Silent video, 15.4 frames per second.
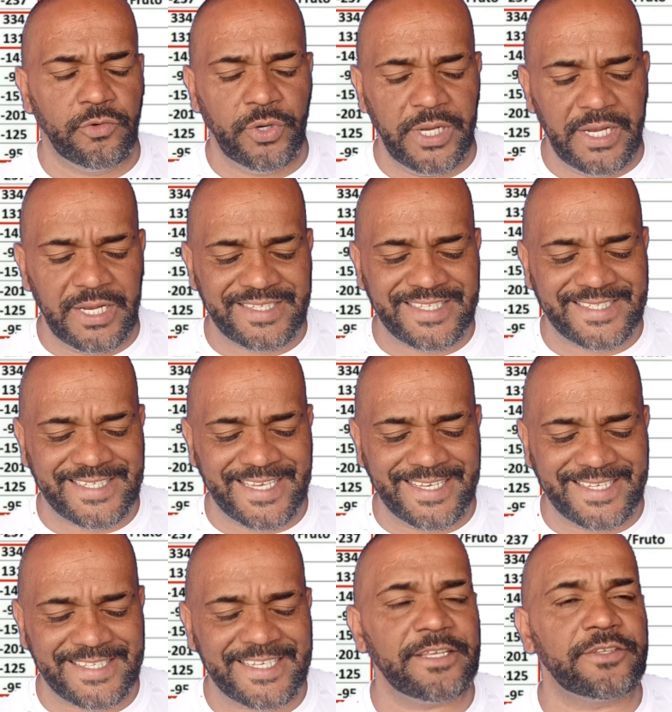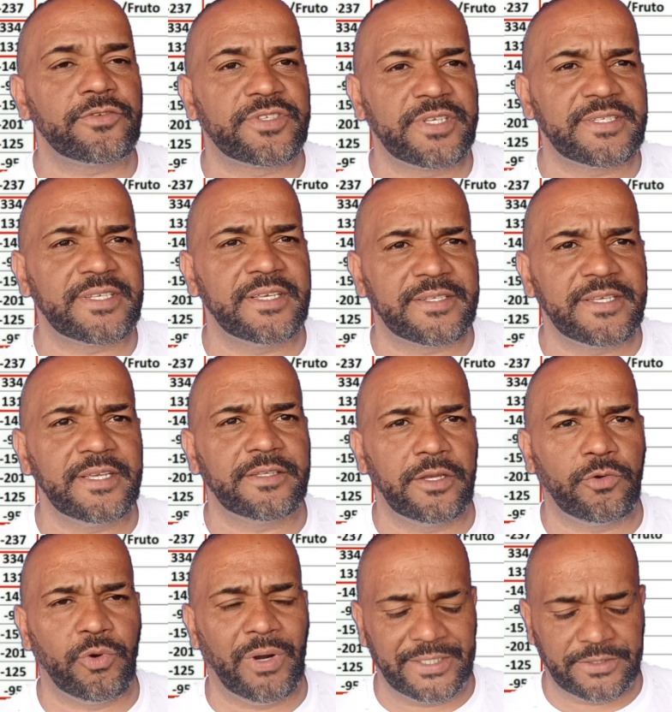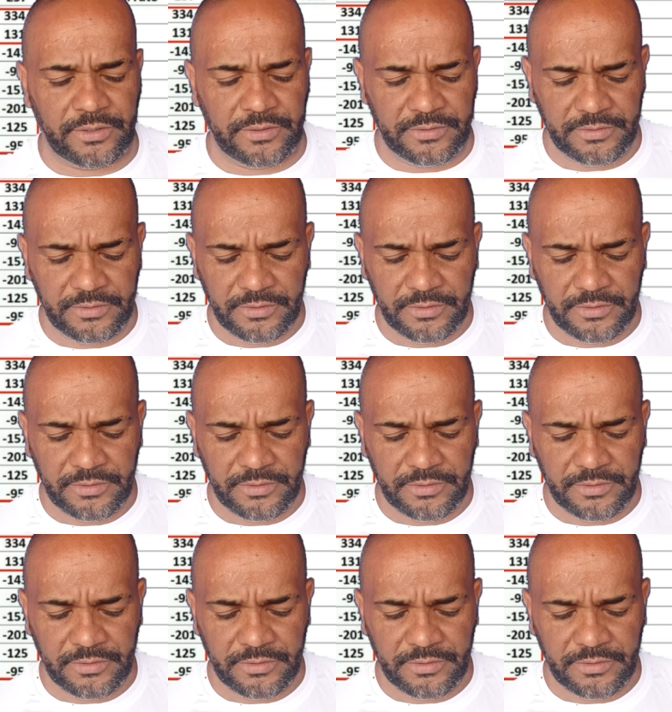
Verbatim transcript: o William 664.